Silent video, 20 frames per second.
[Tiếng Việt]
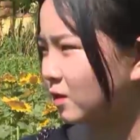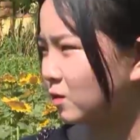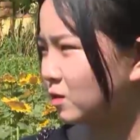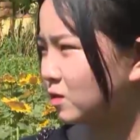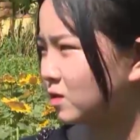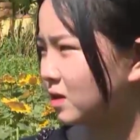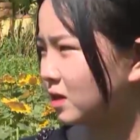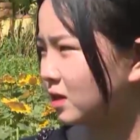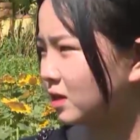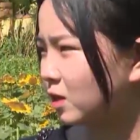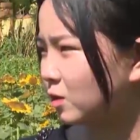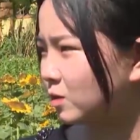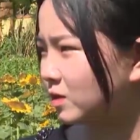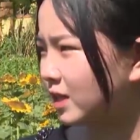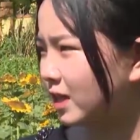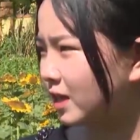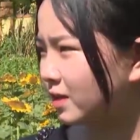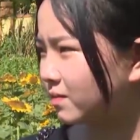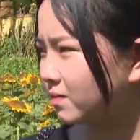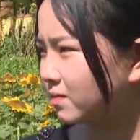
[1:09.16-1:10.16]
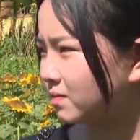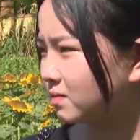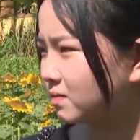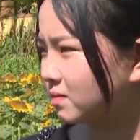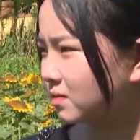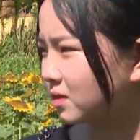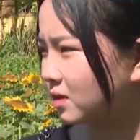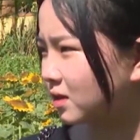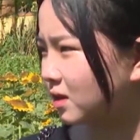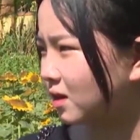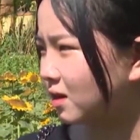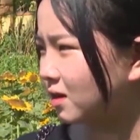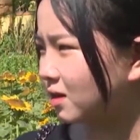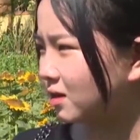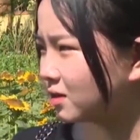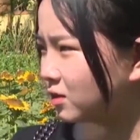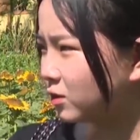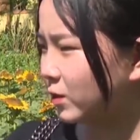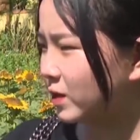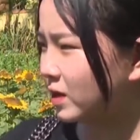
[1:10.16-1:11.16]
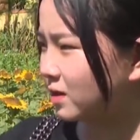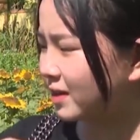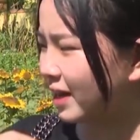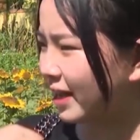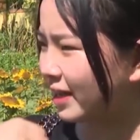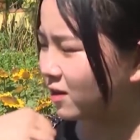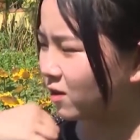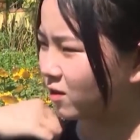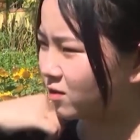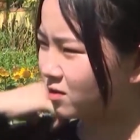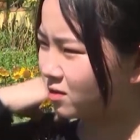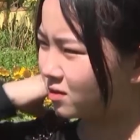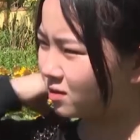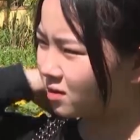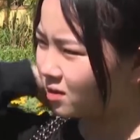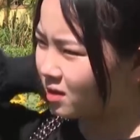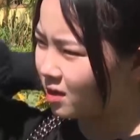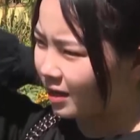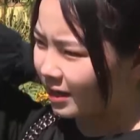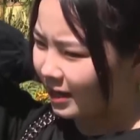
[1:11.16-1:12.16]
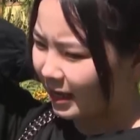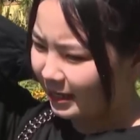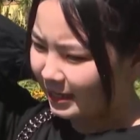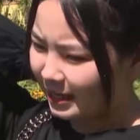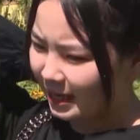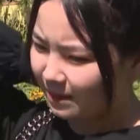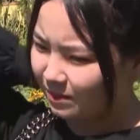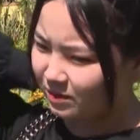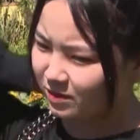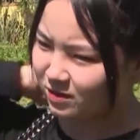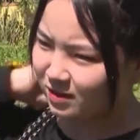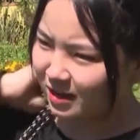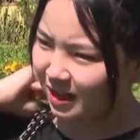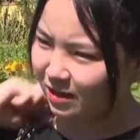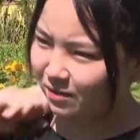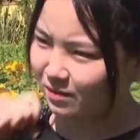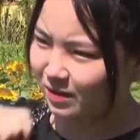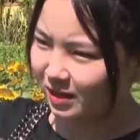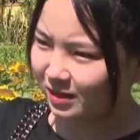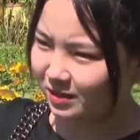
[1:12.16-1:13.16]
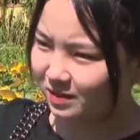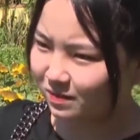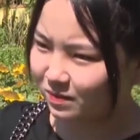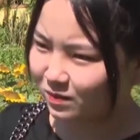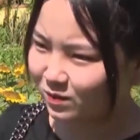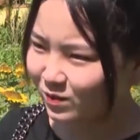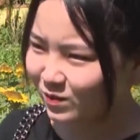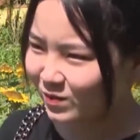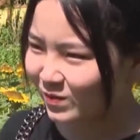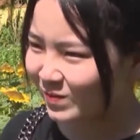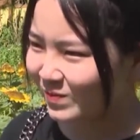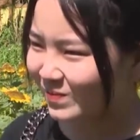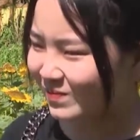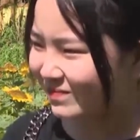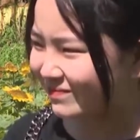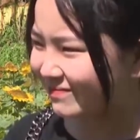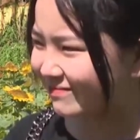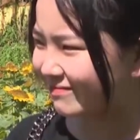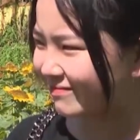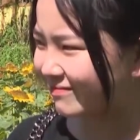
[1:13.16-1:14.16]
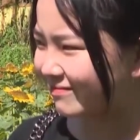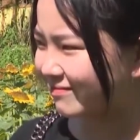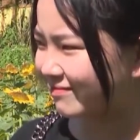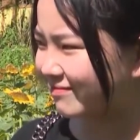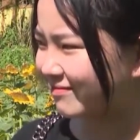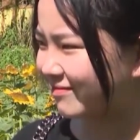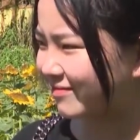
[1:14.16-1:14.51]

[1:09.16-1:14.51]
kiểu như lần đầu tiên ở Tư Đức này có những cảnh đẹp như này và um,